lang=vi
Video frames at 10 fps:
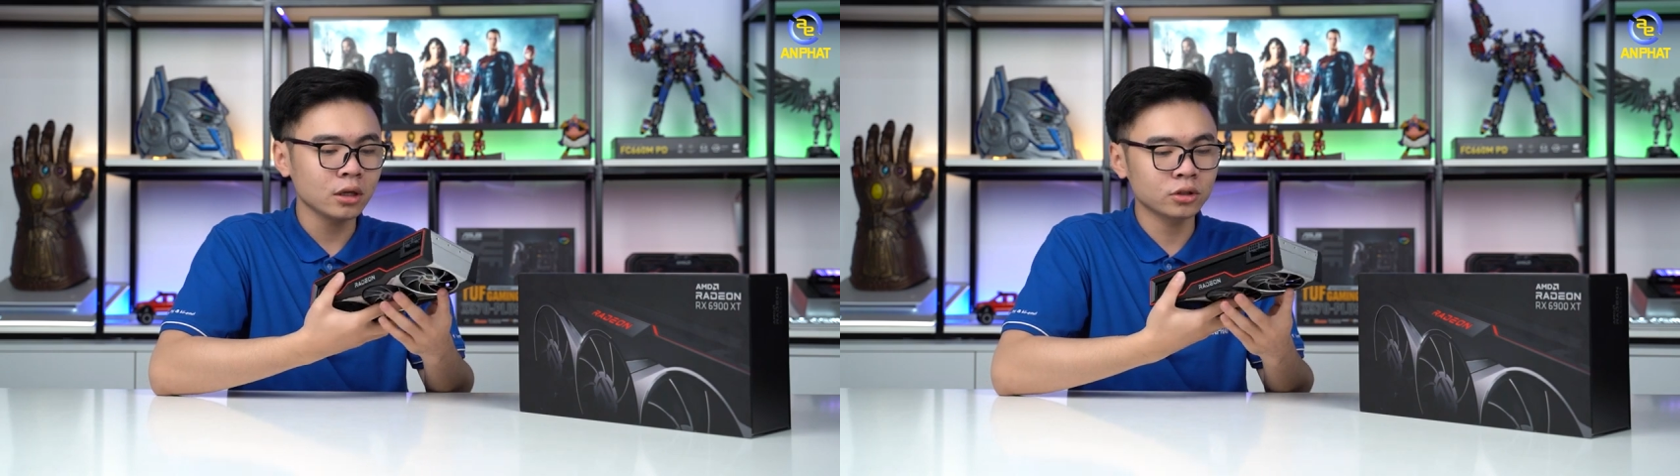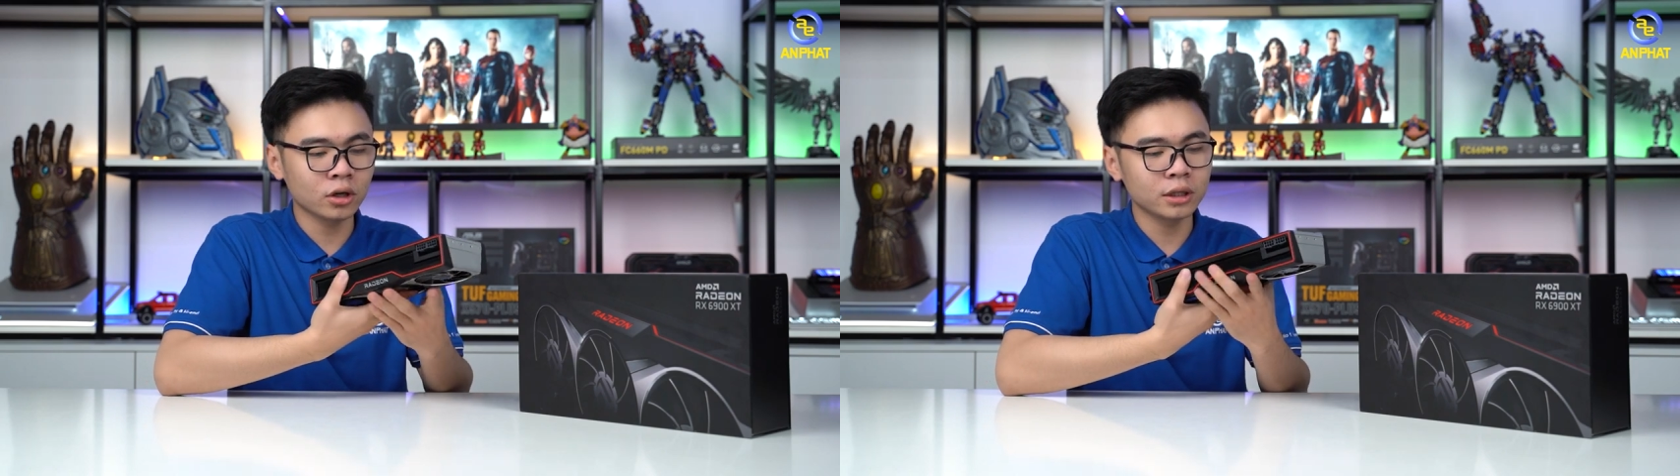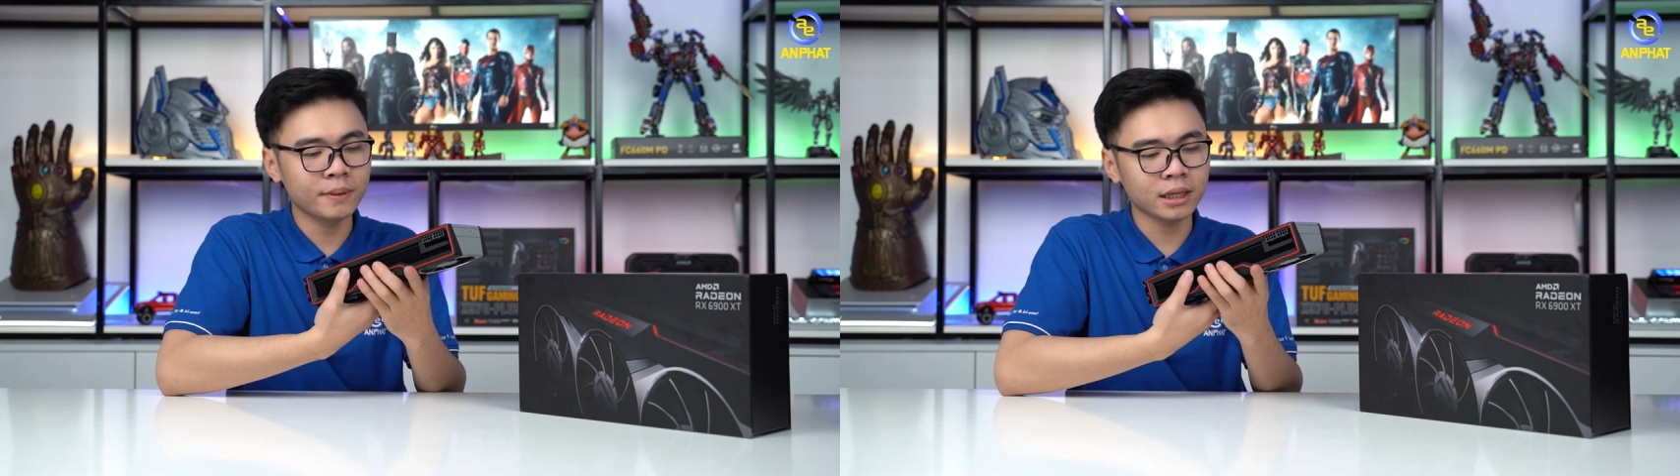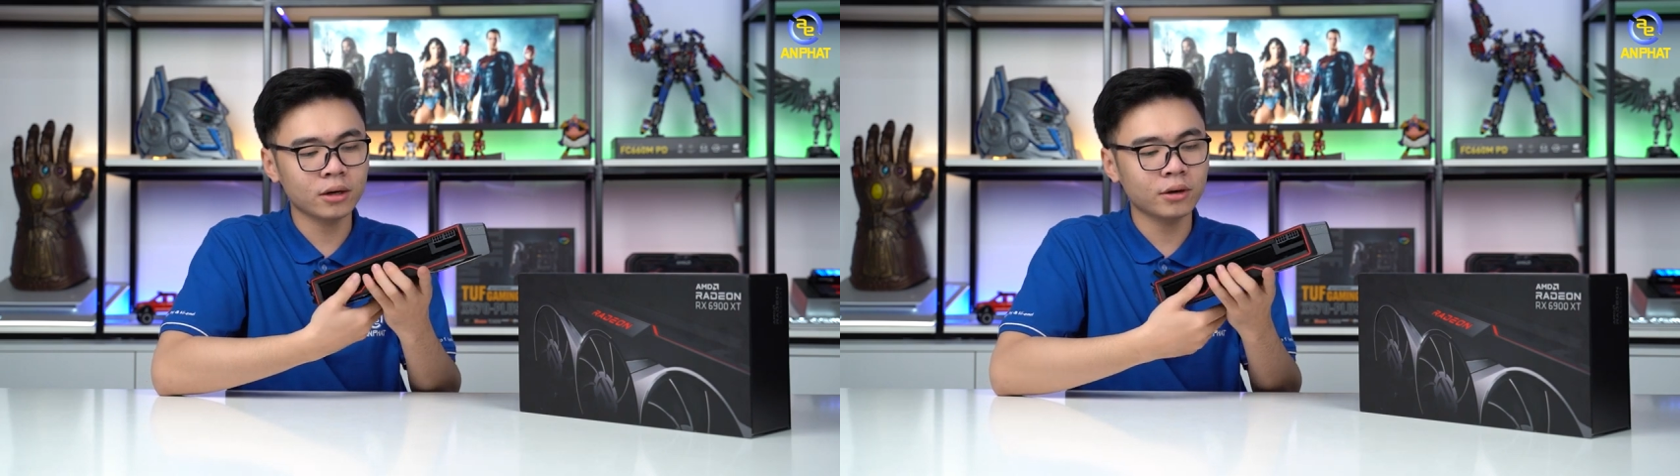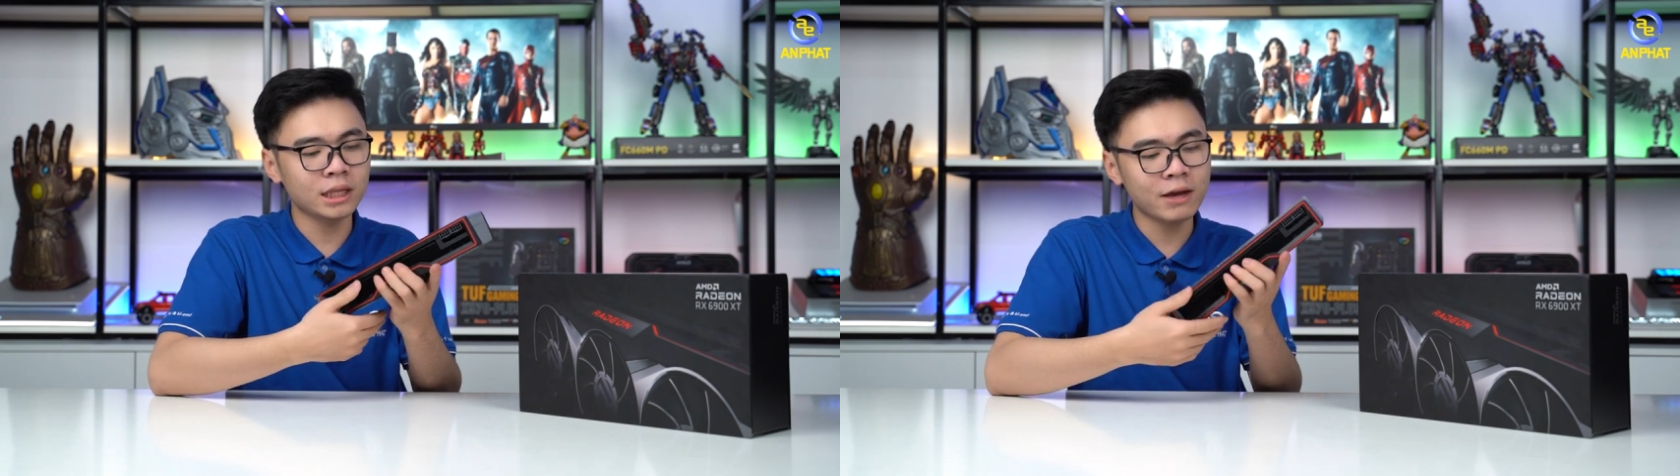Rồi thì mình đã
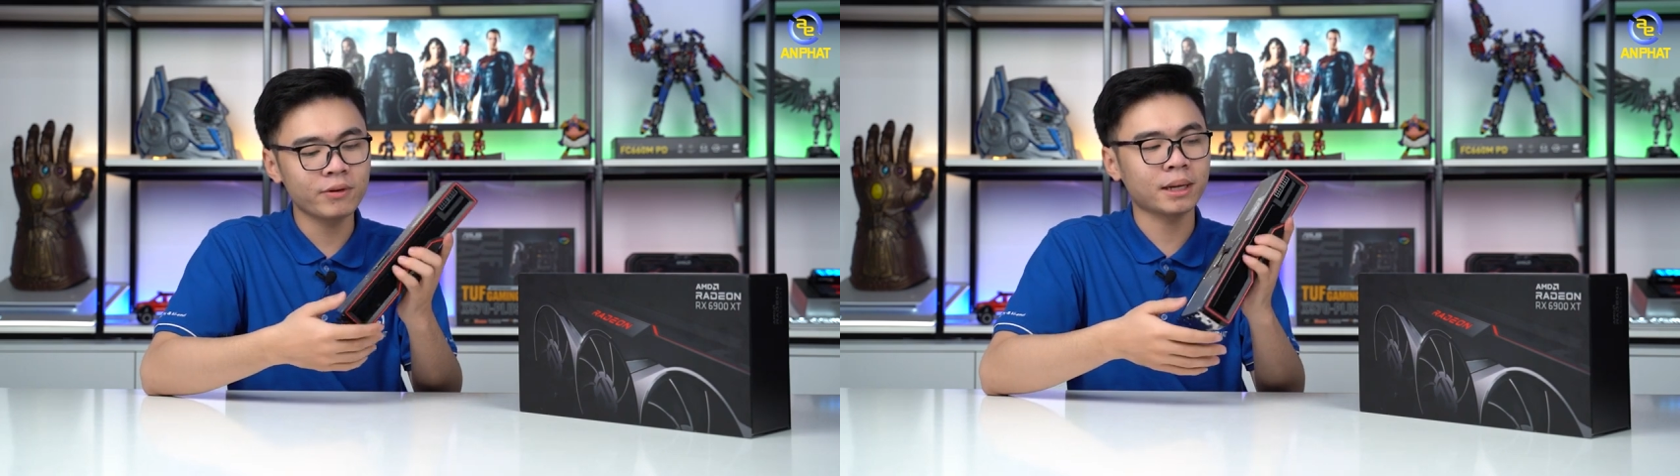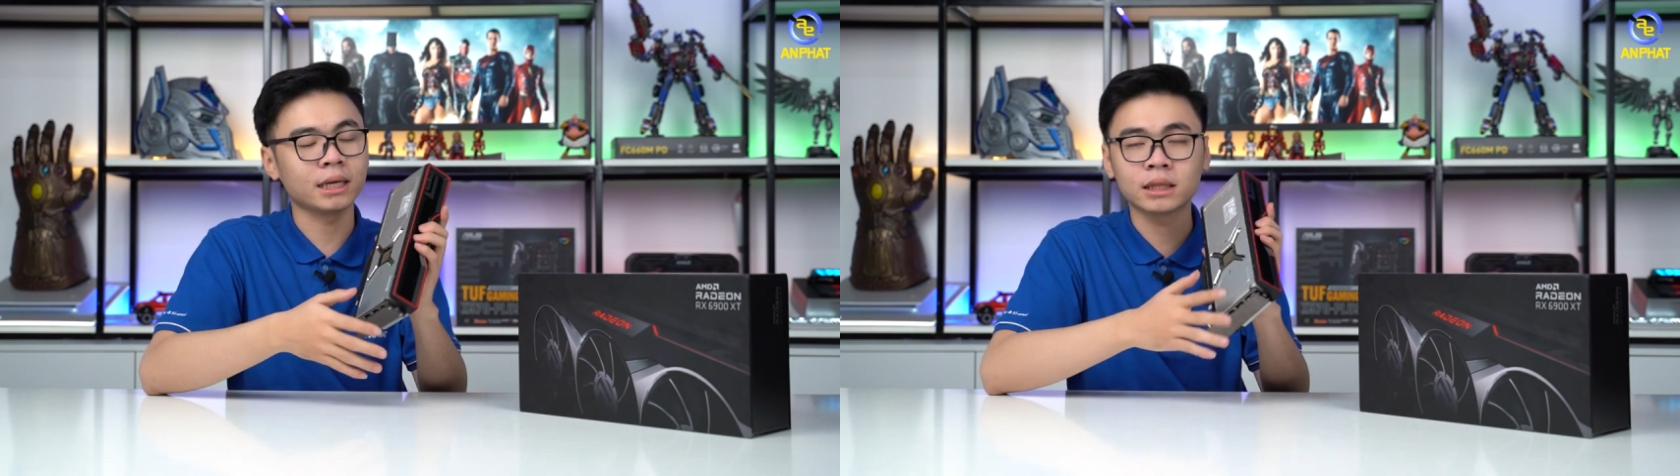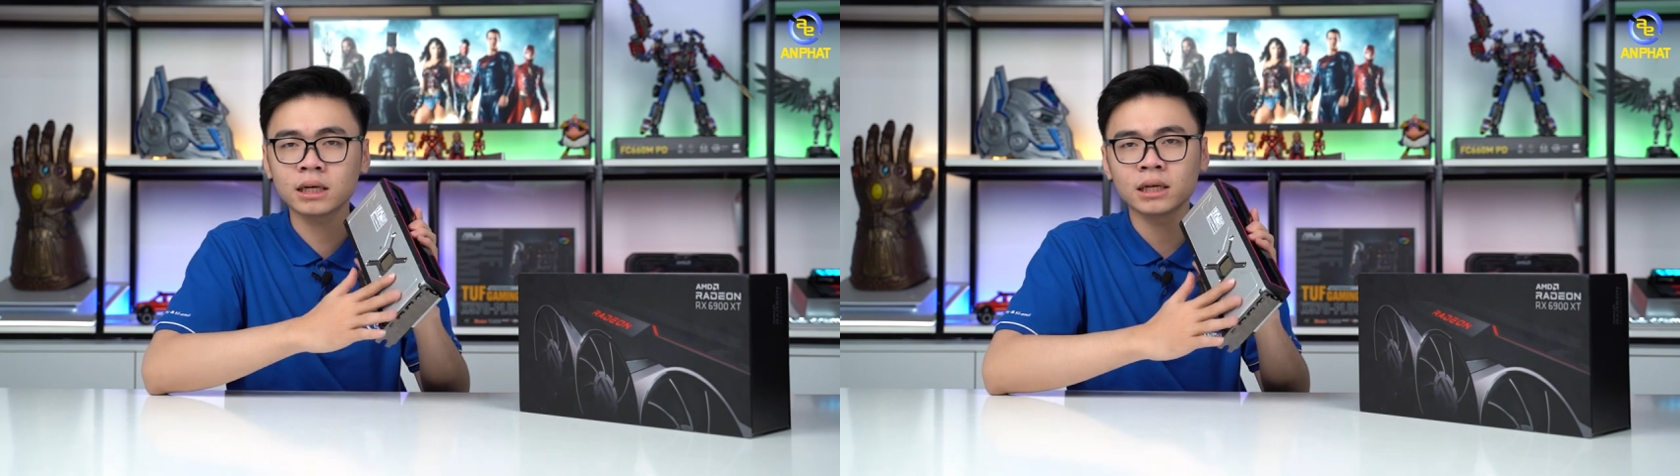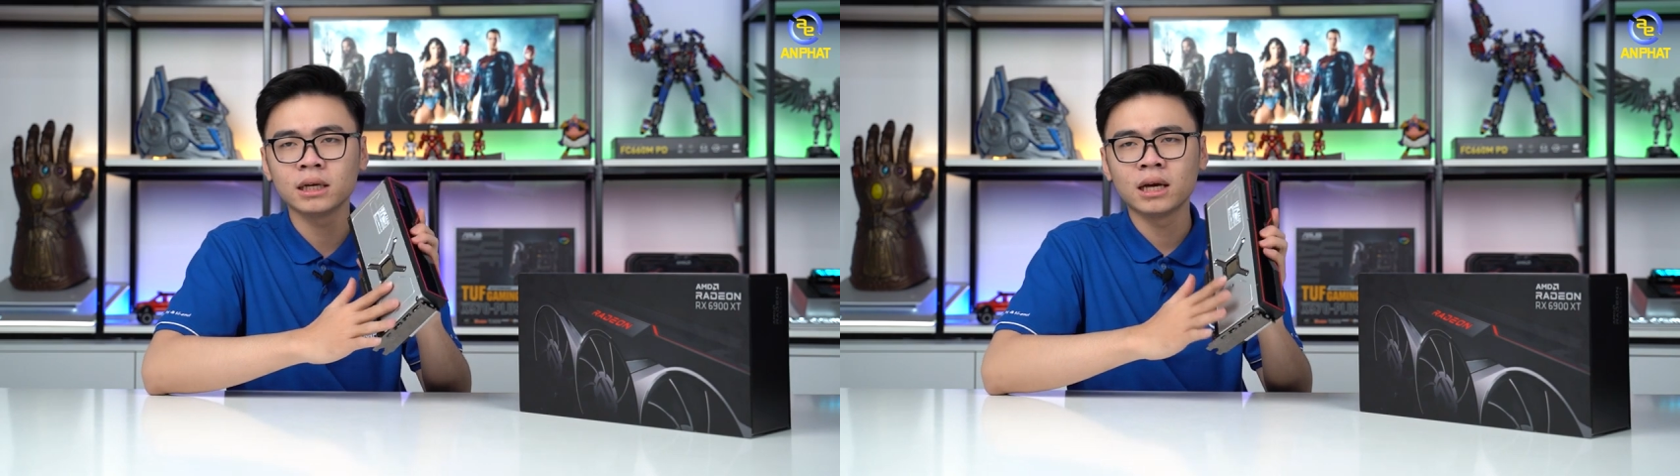nói thêm về mặt hình thức.